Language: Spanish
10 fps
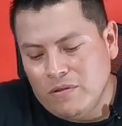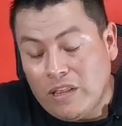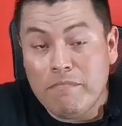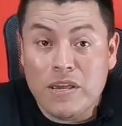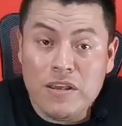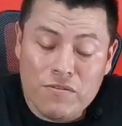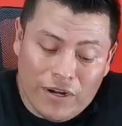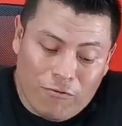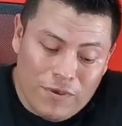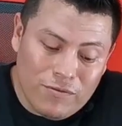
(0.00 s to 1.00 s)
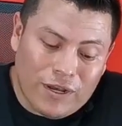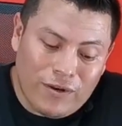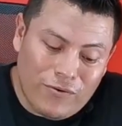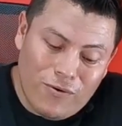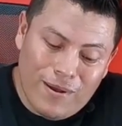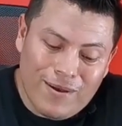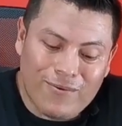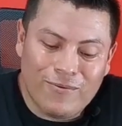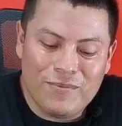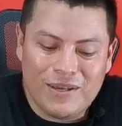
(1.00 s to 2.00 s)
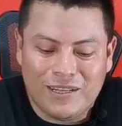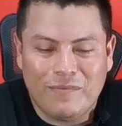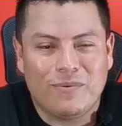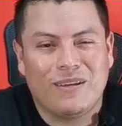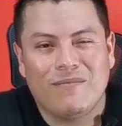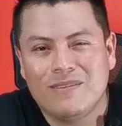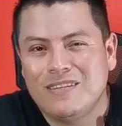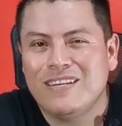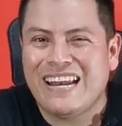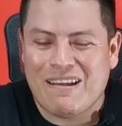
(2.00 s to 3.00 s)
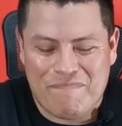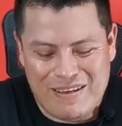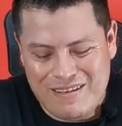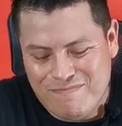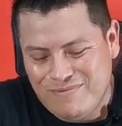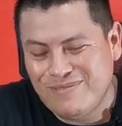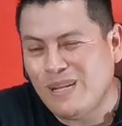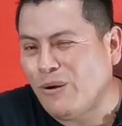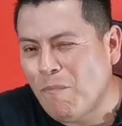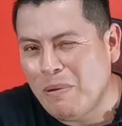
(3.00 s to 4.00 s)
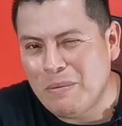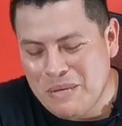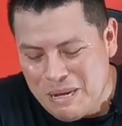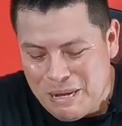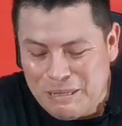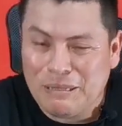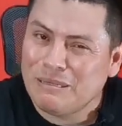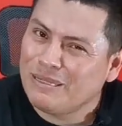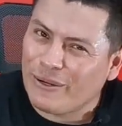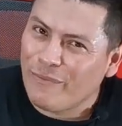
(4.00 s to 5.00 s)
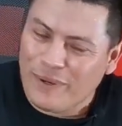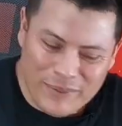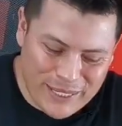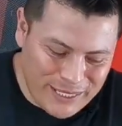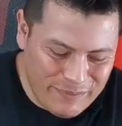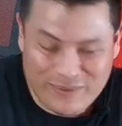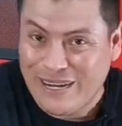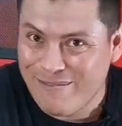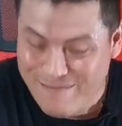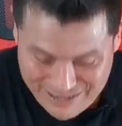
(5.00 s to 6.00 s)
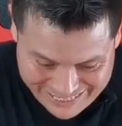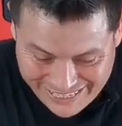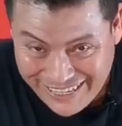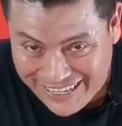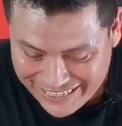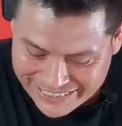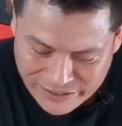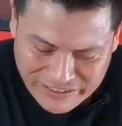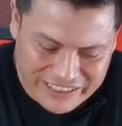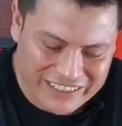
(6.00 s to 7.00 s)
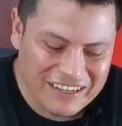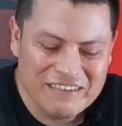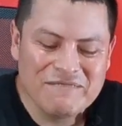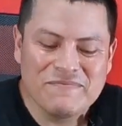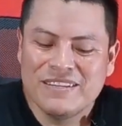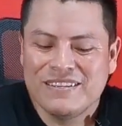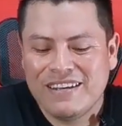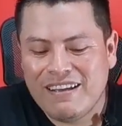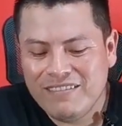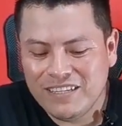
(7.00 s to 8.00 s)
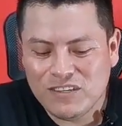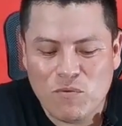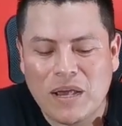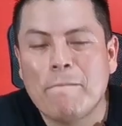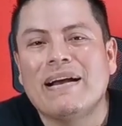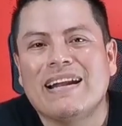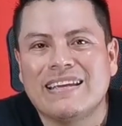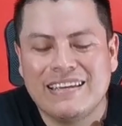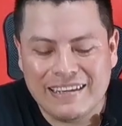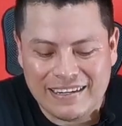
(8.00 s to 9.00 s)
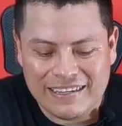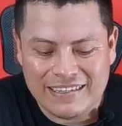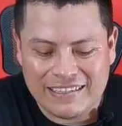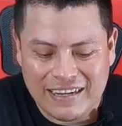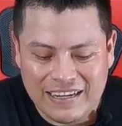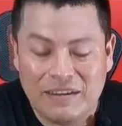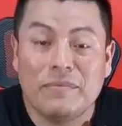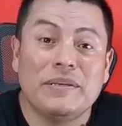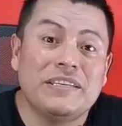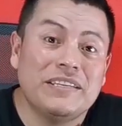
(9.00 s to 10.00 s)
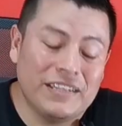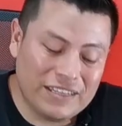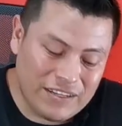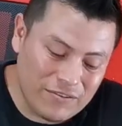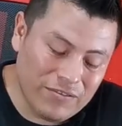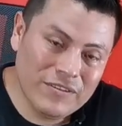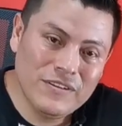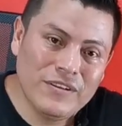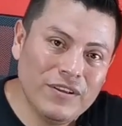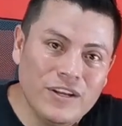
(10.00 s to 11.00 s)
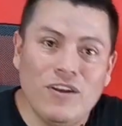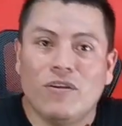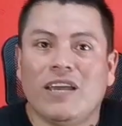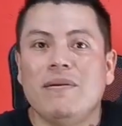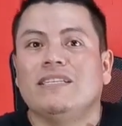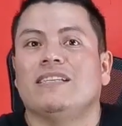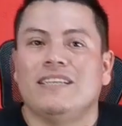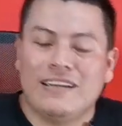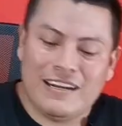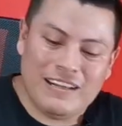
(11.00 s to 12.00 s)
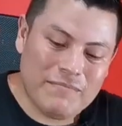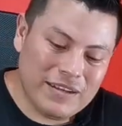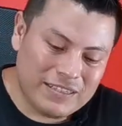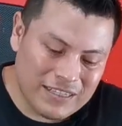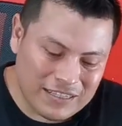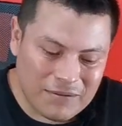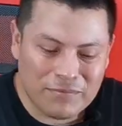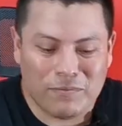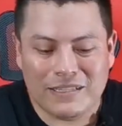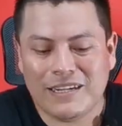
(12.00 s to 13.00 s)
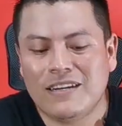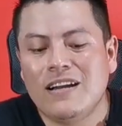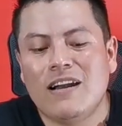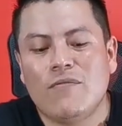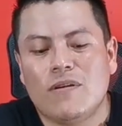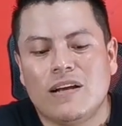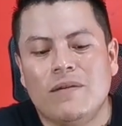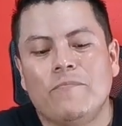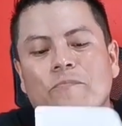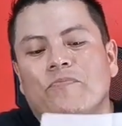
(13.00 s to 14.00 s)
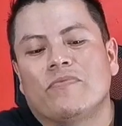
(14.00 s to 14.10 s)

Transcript: También yo recomiendo que no lo hagan con un billete porque a veces ya en la peda pues se rompe el billete y se rompe el billete pues ya no hay más chelas, entonces a veces como que para qué arriesgar el billete, ¿no? Y lo que vas a hacer nada más es, pues vas a agarrar la hoja